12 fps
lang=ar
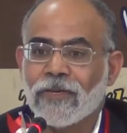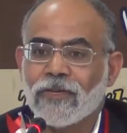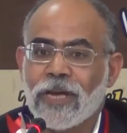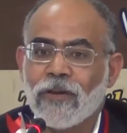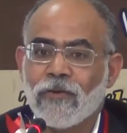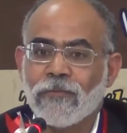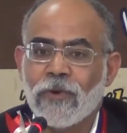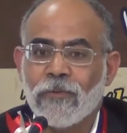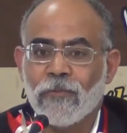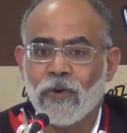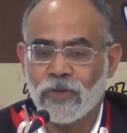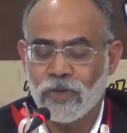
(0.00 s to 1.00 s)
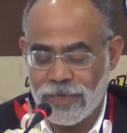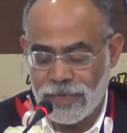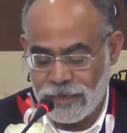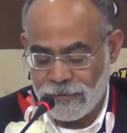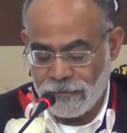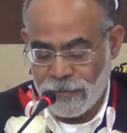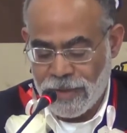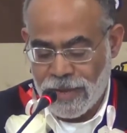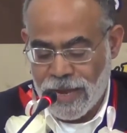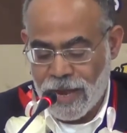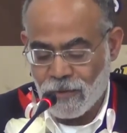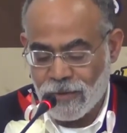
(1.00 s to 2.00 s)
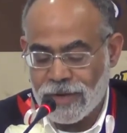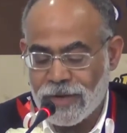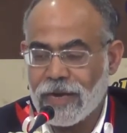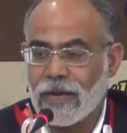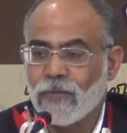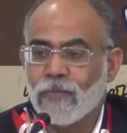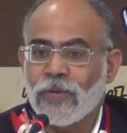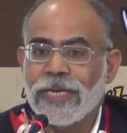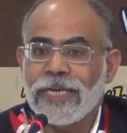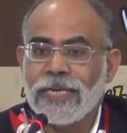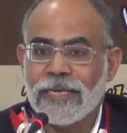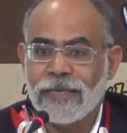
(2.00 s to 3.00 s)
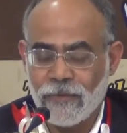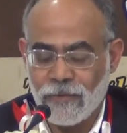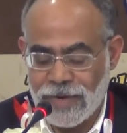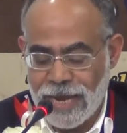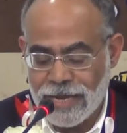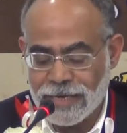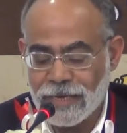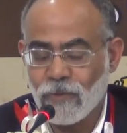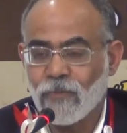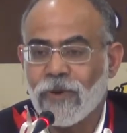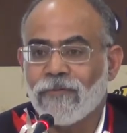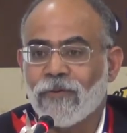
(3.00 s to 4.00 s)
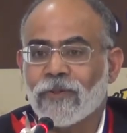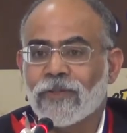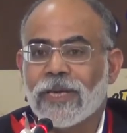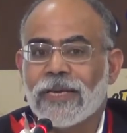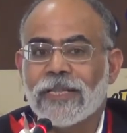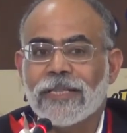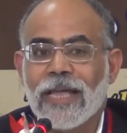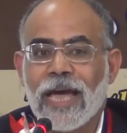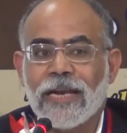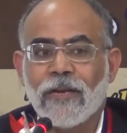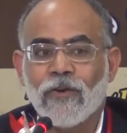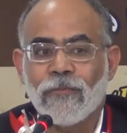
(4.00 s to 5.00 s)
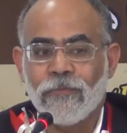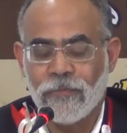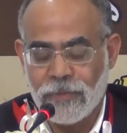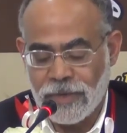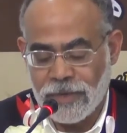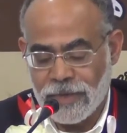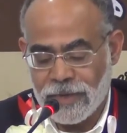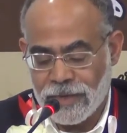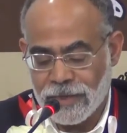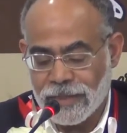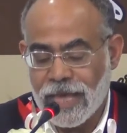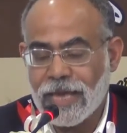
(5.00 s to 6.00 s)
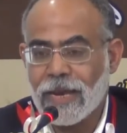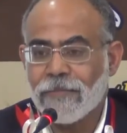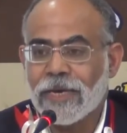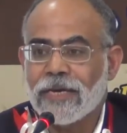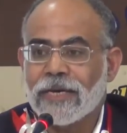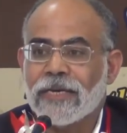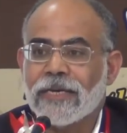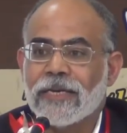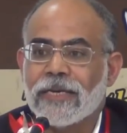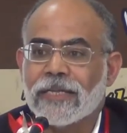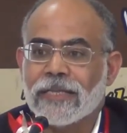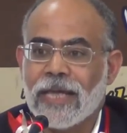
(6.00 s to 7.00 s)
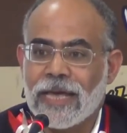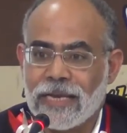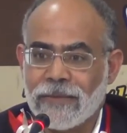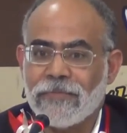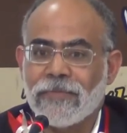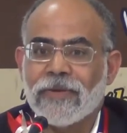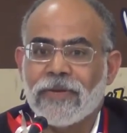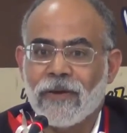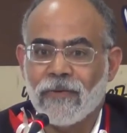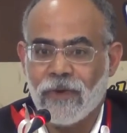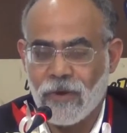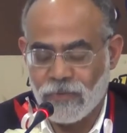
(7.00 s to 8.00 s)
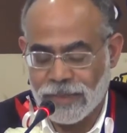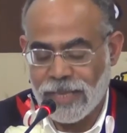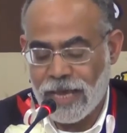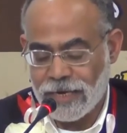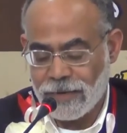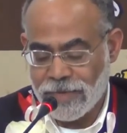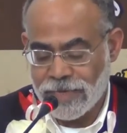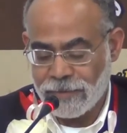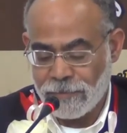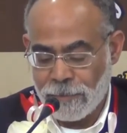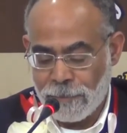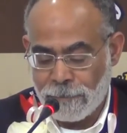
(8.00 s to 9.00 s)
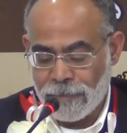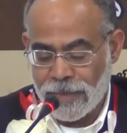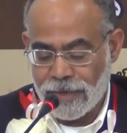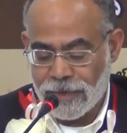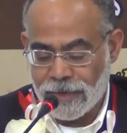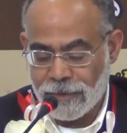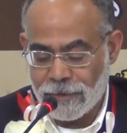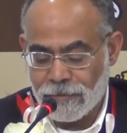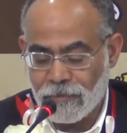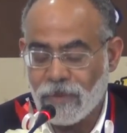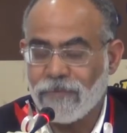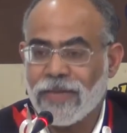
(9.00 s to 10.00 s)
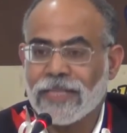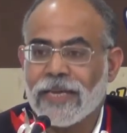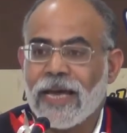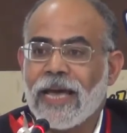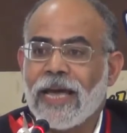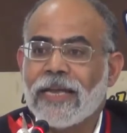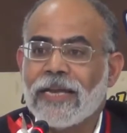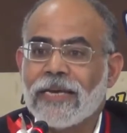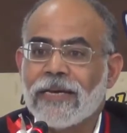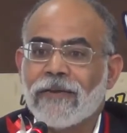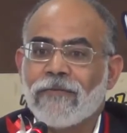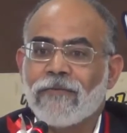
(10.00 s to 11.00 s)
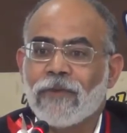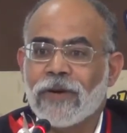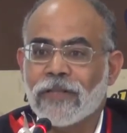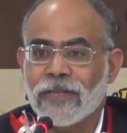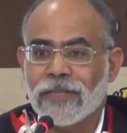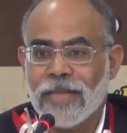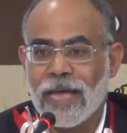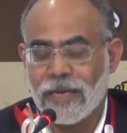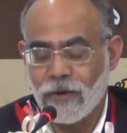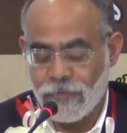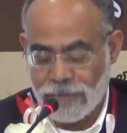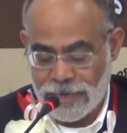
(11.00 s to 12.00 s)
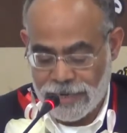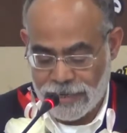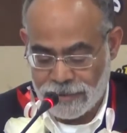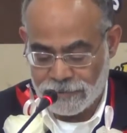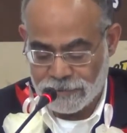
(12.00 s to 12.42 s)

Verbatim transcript: شيء بالمخجل أو المهين ولكن هو فرصة للتعلم آه, طالما الطالب أو الطالبة آه, منفتحة على فرص التعلم منها